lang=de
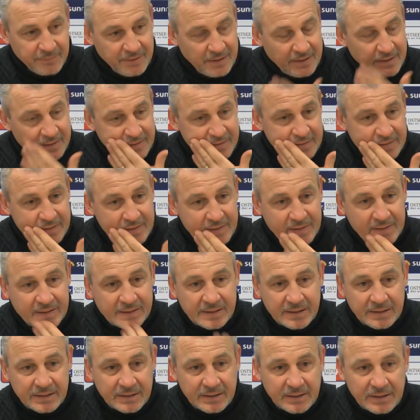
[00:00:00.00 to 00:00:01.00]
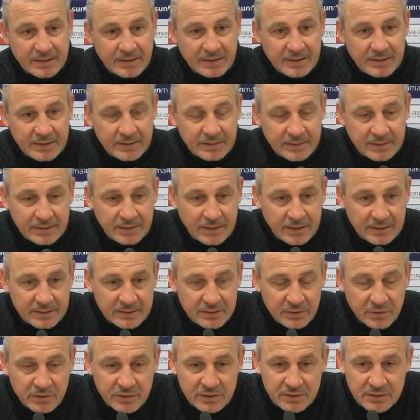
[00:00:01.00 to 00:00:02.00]
An, ein
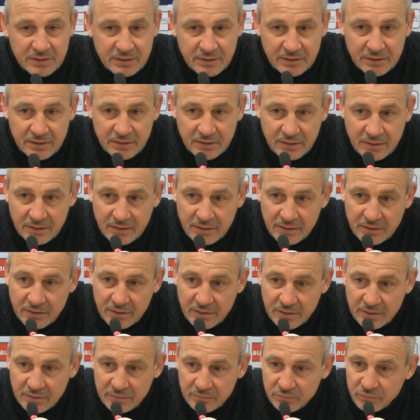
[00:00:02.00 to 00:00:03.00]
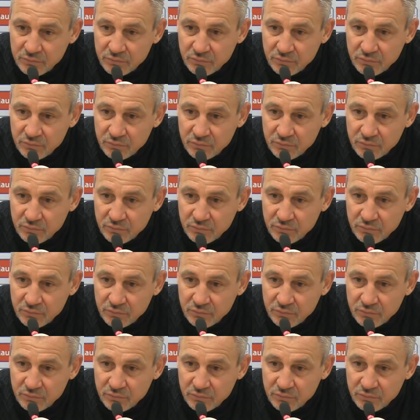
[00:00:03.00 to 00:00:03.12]
ansonsten äh,